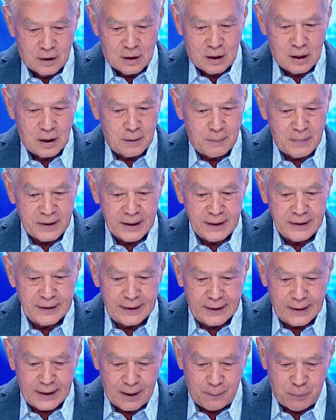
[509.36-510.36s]
เออไม่ได้ยิ
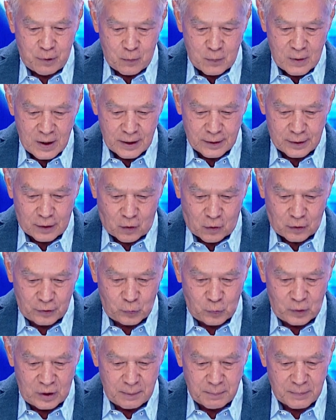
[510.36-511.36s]
นฮะ เพราะว่านอนอ
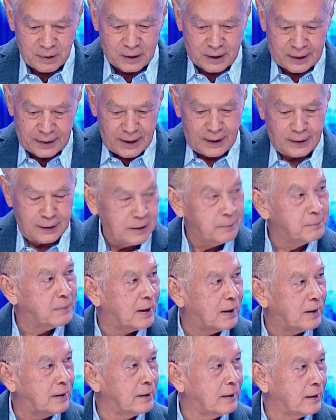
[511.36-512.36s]
ยู่เนี่ยกระเด้งขึ้นมา
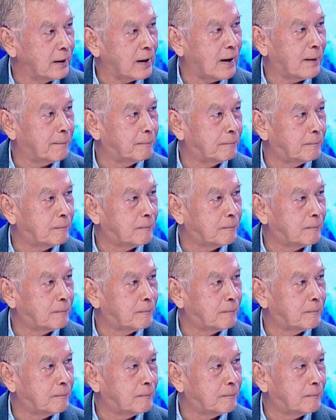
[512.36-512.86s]
เลยครับ